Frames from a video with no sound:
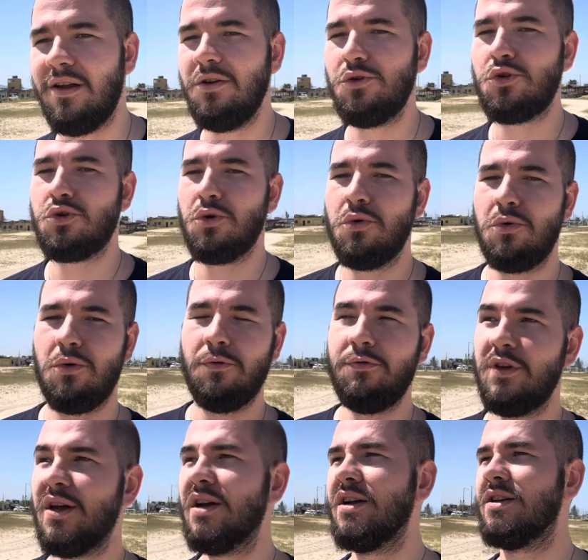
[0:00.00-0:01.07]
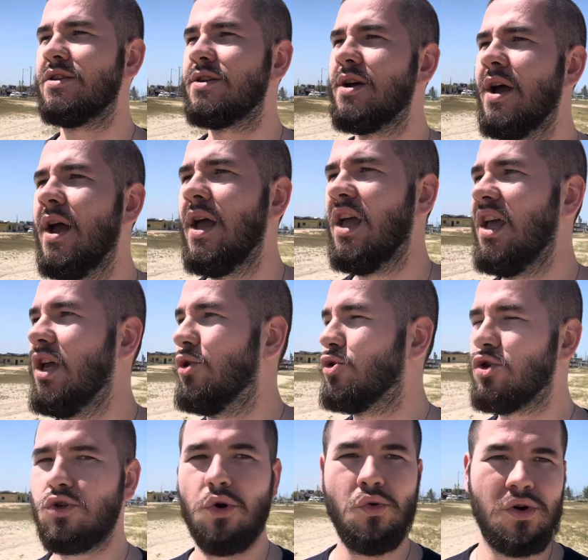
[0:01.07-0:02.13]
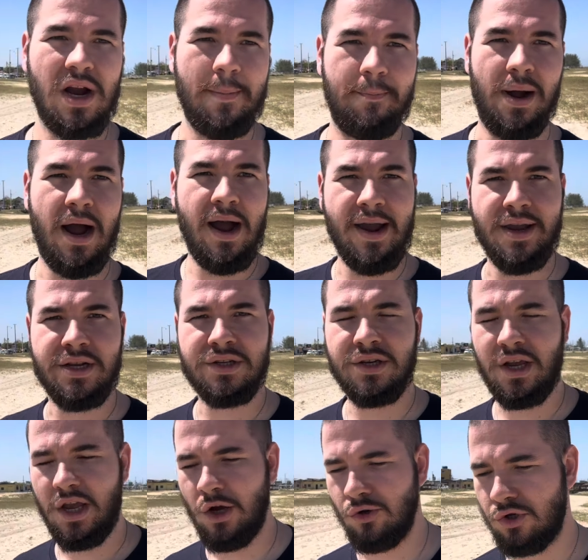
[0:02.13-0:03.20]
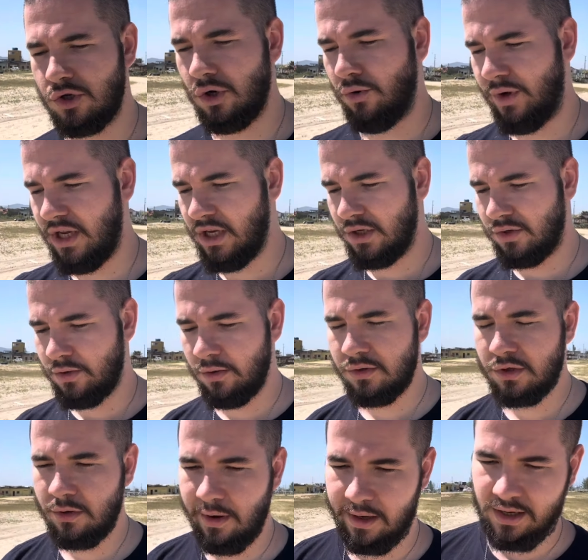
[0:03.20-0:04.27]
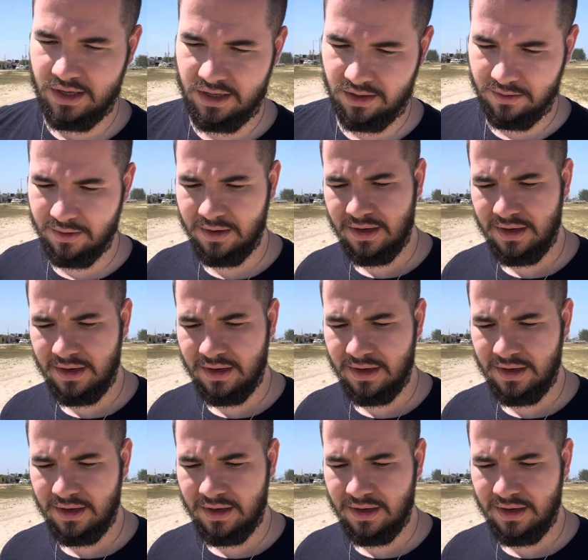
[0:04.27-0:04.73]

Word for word: Eu sou confiante, eu sou capaz, eu sou isso, eu sou aquilo.